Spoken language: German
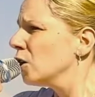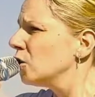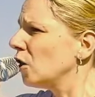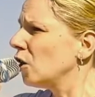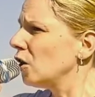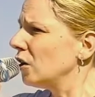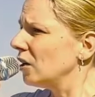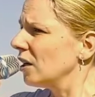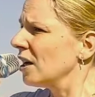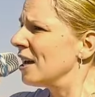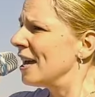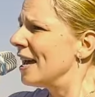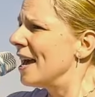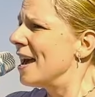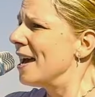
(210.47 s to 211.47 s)
Doch
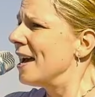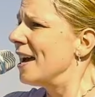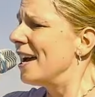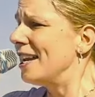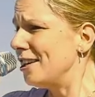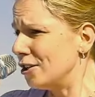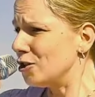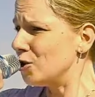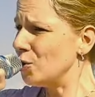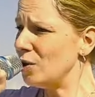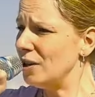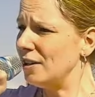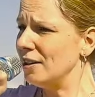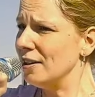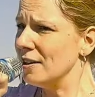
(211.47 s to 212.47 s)
in der
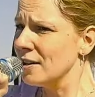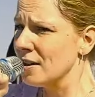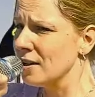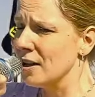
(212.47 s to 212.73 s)
Schule